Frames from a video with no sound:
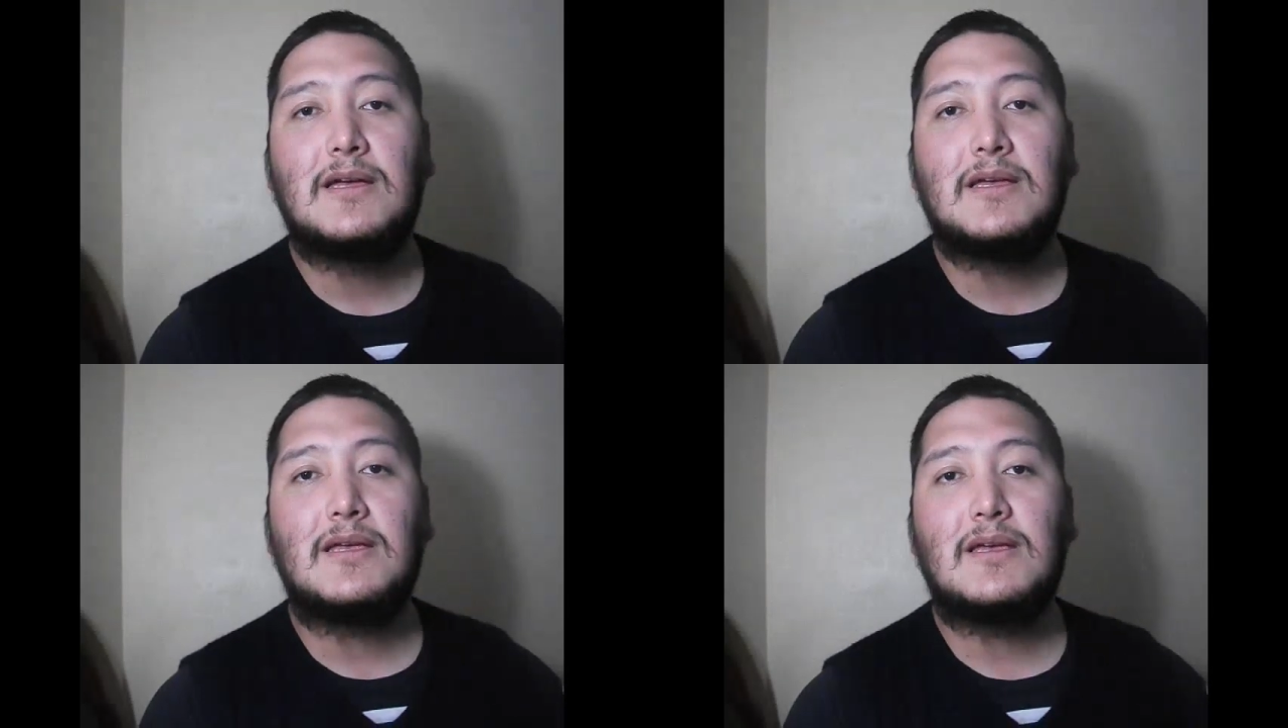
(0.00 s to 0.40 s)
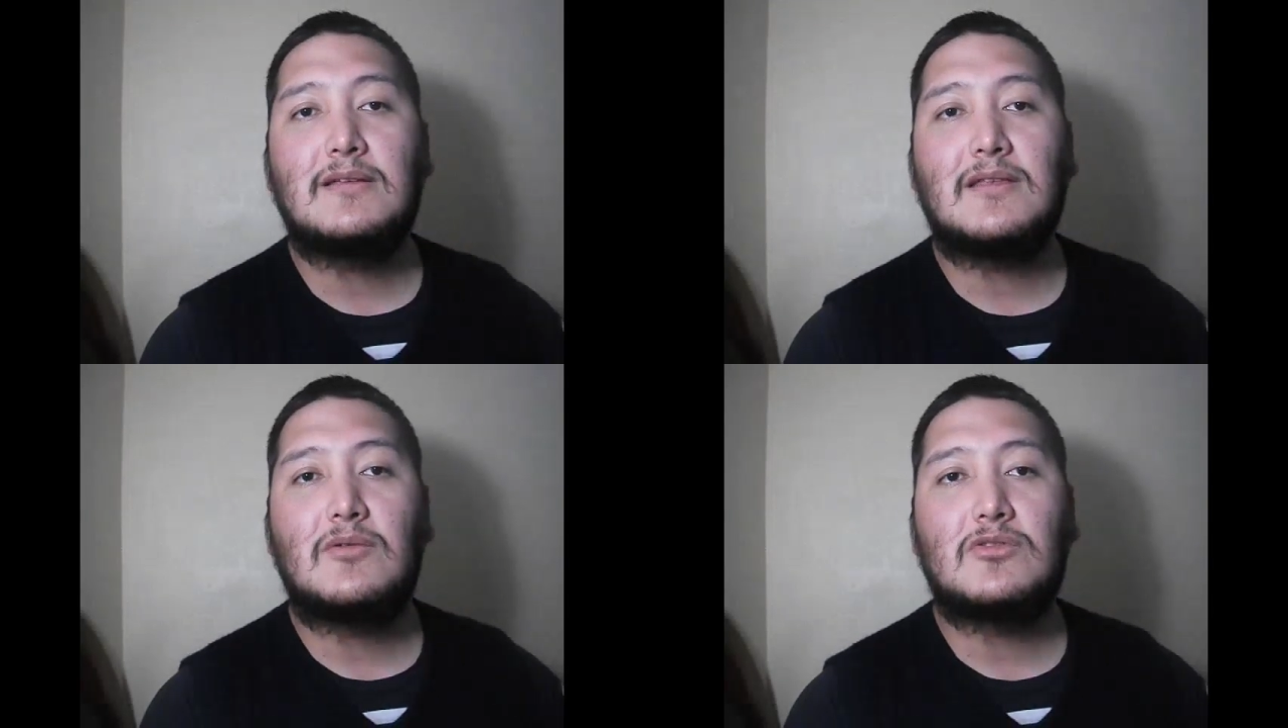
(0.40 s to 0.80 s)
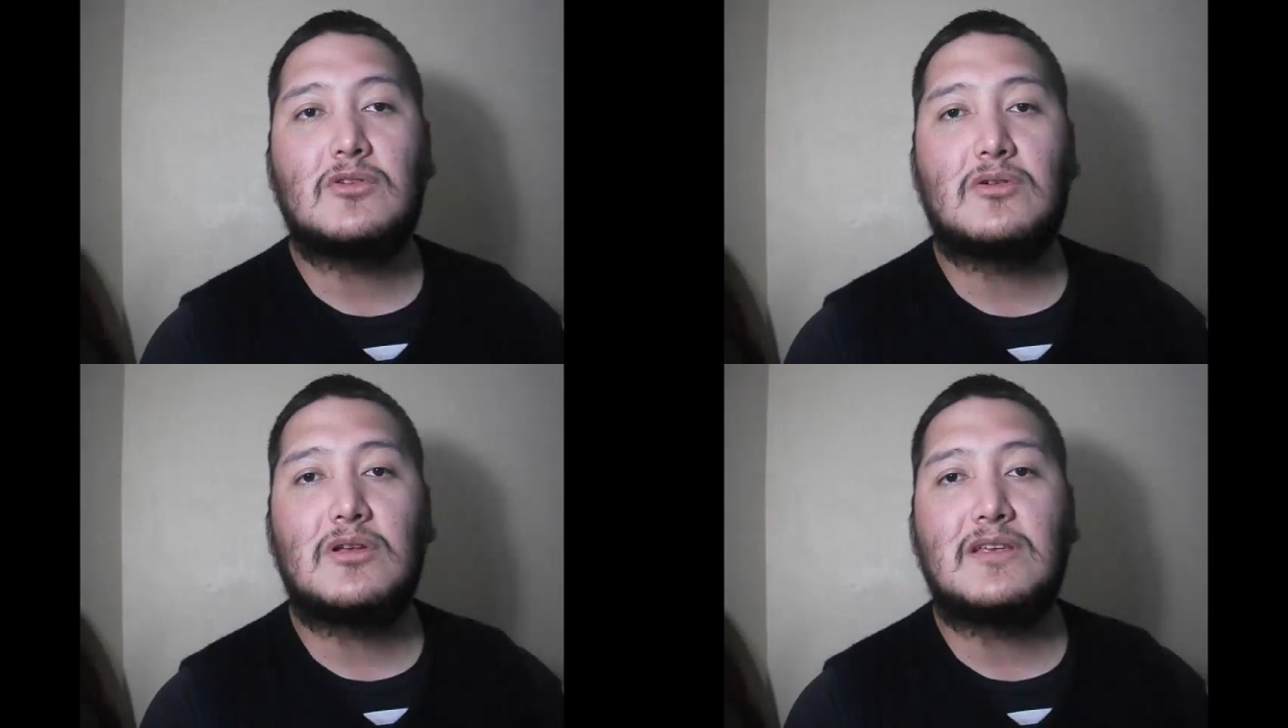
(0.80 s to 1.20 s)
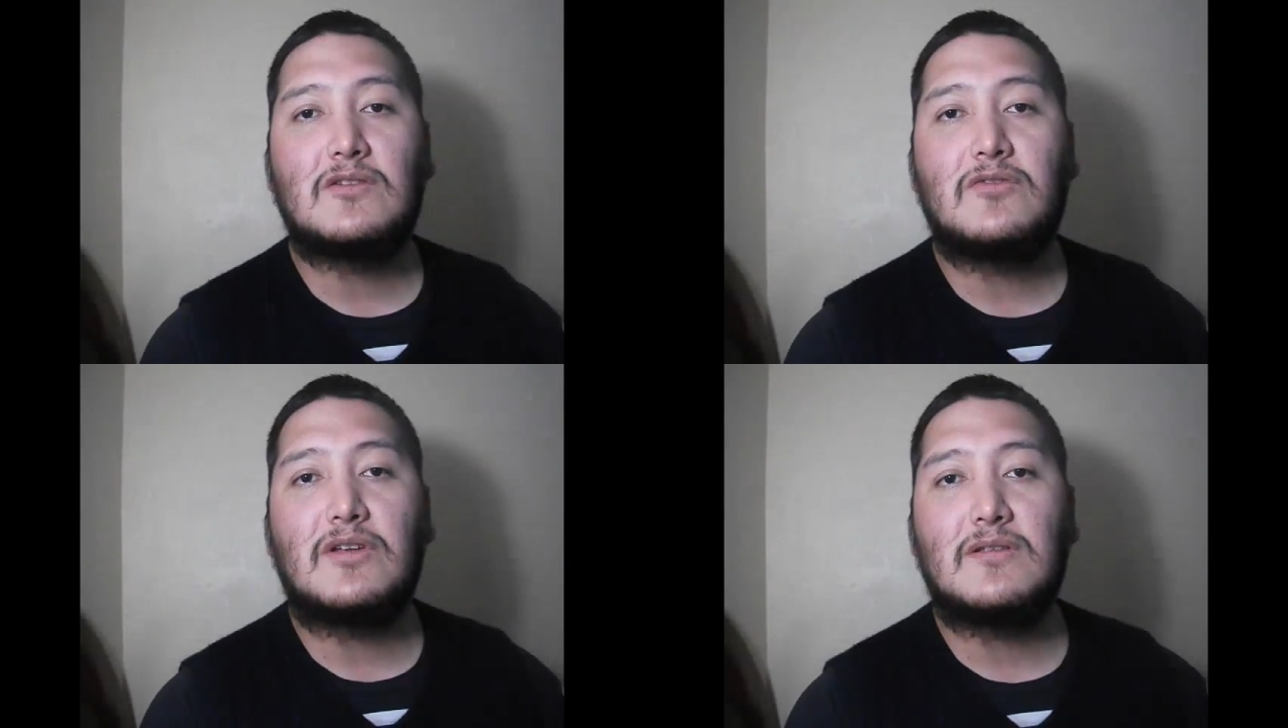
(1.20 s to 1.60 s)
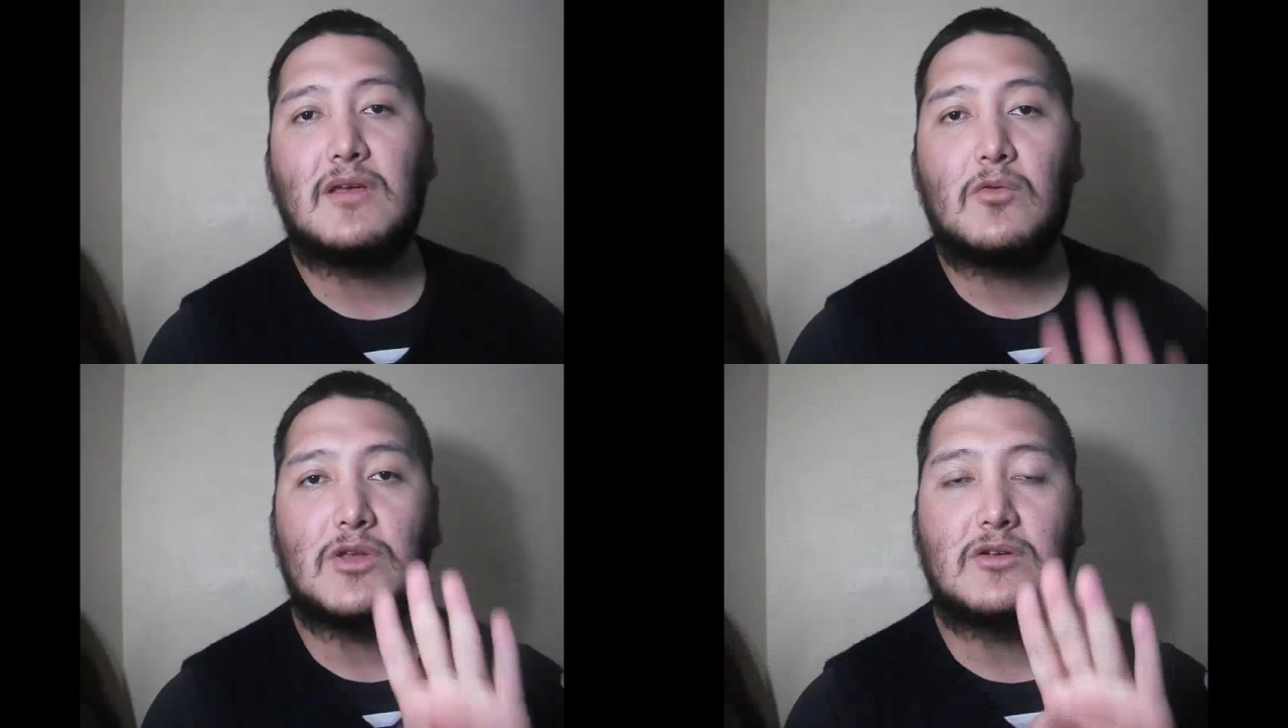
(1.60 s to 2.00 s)
Y este botón les
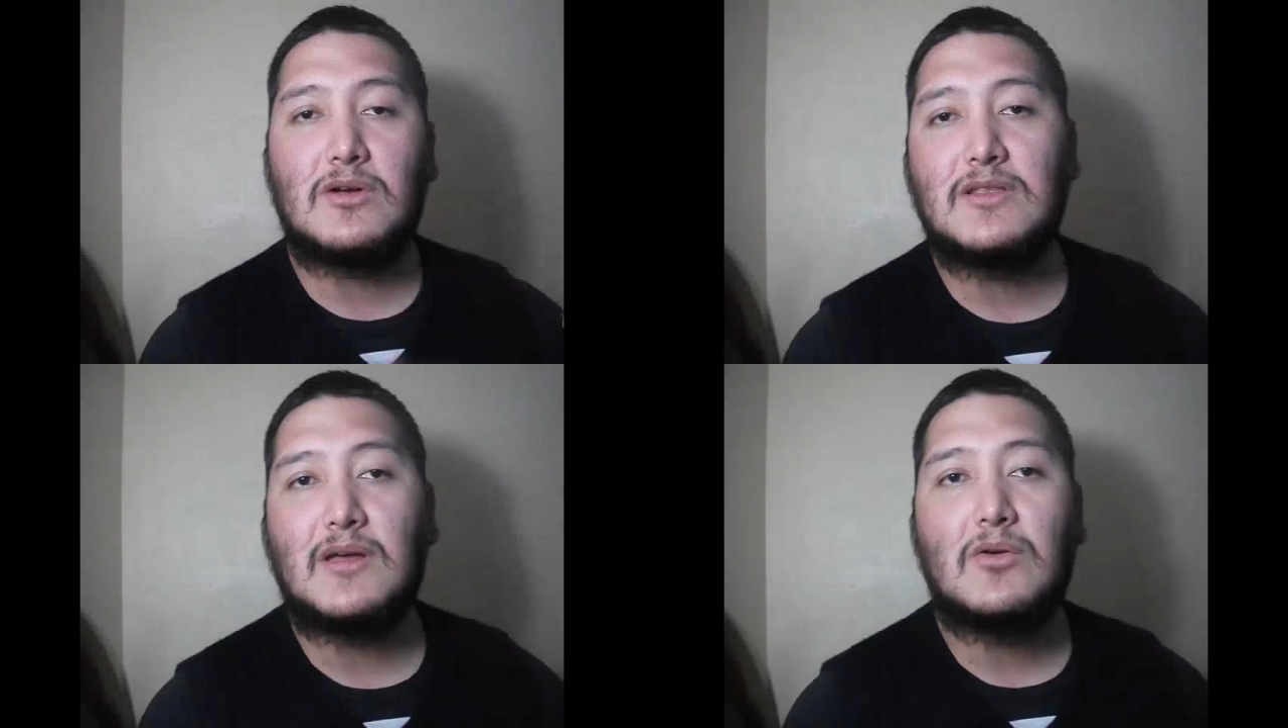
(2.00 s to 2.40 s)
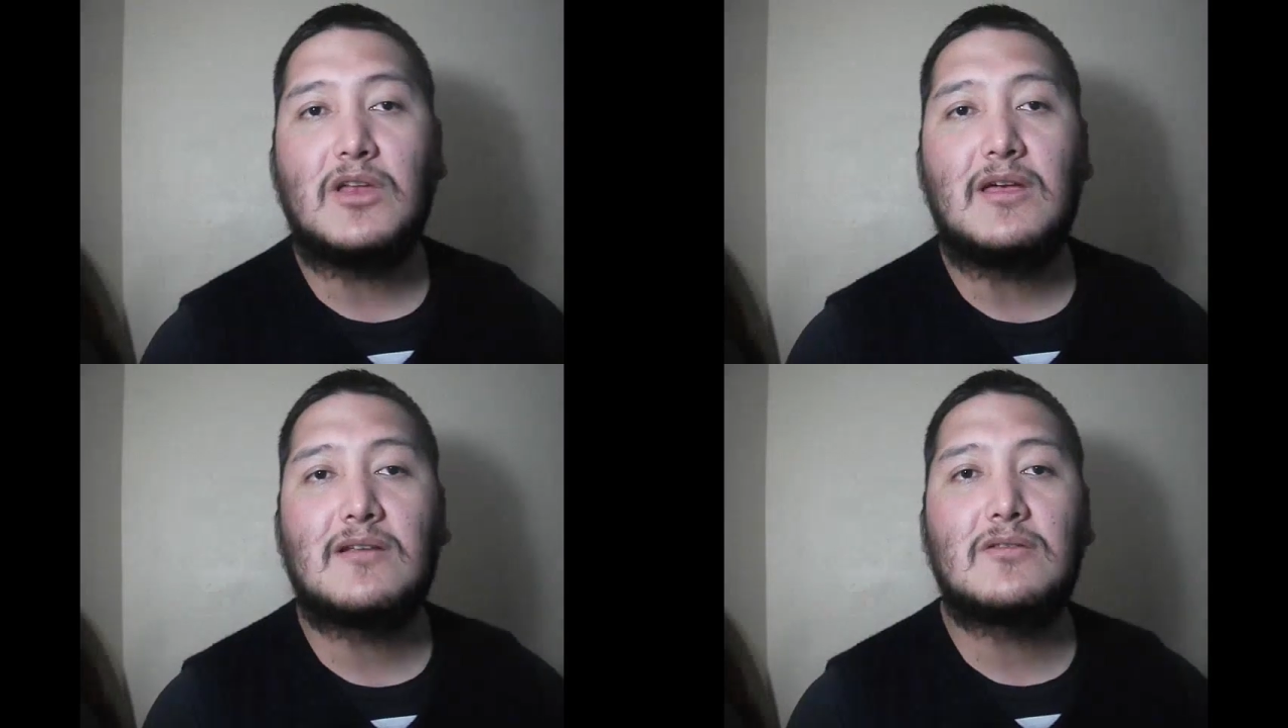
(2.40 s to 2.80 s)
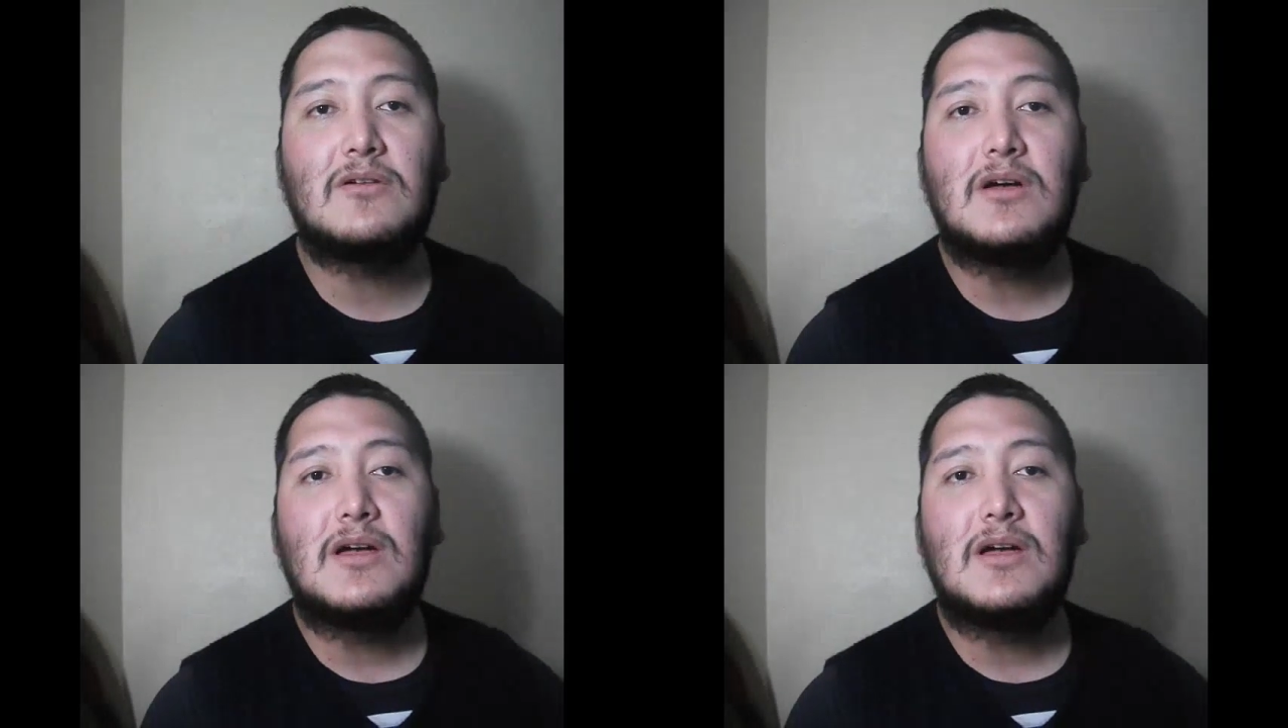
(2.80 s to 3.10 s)
ofrece cuatro categorías, ¿no?